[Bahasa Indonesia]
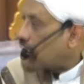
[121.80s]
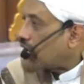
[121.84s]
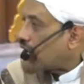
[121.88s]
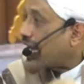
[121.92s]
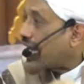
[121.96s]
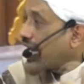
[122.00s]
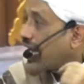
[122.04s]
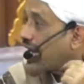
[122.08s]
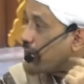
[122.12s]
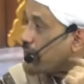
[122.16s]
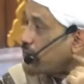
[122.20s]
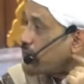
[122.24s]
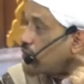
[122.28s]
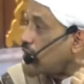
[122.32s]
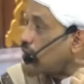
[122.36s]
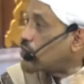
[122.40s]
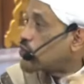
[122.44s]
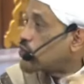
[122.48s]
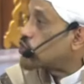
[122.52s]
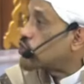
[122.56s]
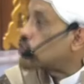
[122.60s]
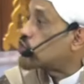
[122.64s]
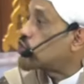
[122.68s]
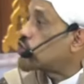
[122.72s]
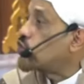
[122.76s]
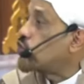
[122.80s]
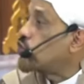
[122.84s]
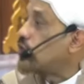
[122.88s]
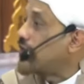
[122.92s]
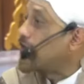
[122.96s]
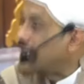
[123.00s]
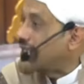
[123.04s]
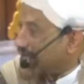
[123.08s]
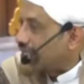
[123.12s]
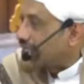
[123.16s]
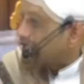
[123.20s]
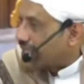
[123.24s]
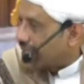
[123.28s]
kalau kamu itu
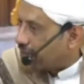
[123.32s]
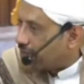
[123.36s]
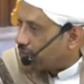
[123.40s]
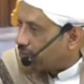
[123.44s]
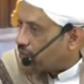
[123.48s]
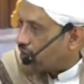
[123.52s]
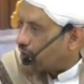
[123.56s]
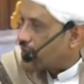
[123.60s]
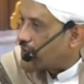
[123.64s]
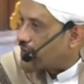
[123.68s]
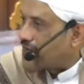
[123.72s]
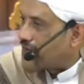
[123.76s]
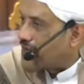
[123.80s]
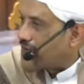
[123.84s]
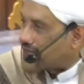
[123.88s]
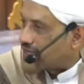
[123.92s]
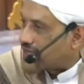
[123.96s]
tuli mulai